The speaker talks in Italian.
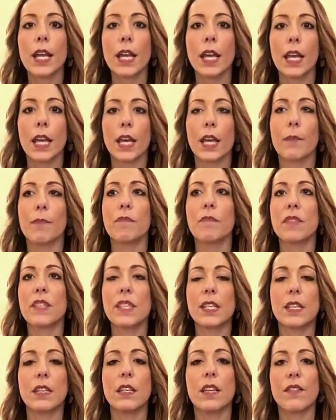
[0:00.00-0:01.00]
che
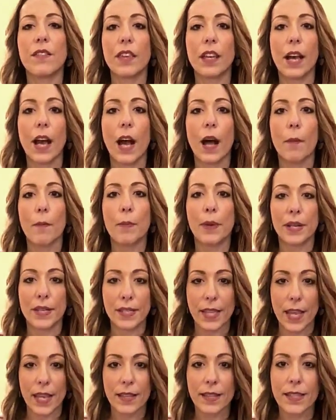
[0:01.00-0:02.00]
significa
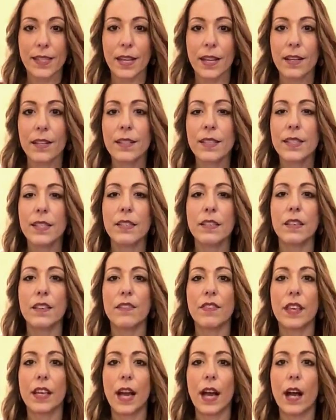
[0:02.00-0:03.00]
presenza,
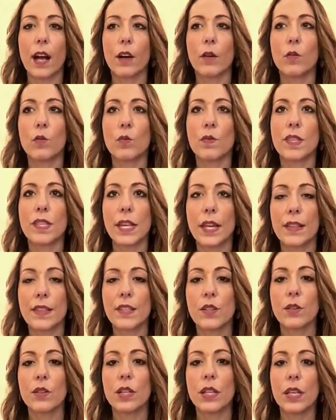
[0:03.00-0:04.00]
significa un
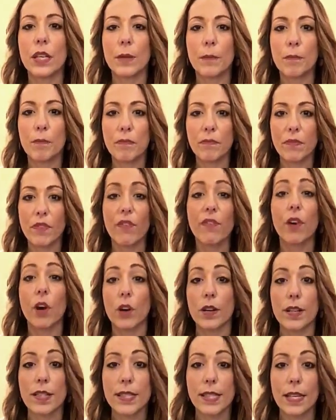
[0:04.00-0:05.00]
senso di
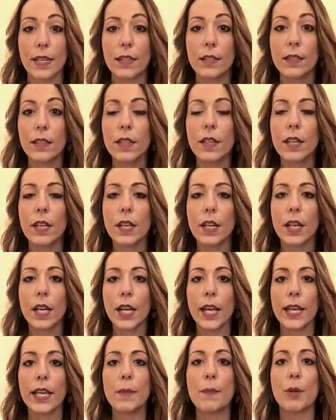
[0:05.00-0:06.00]
forza
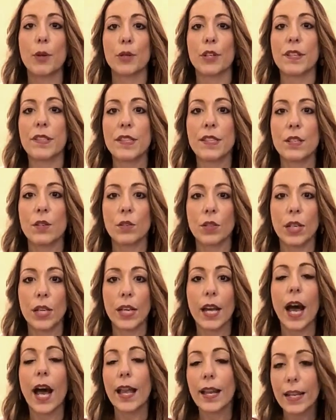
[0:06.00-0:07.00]
e di
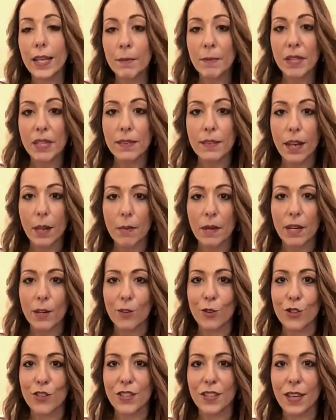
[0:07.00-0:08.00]
protezione ai limiti della
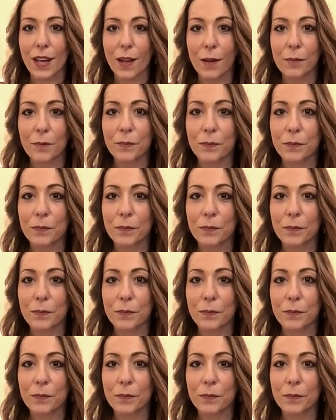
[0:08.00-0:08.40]
pericolosità.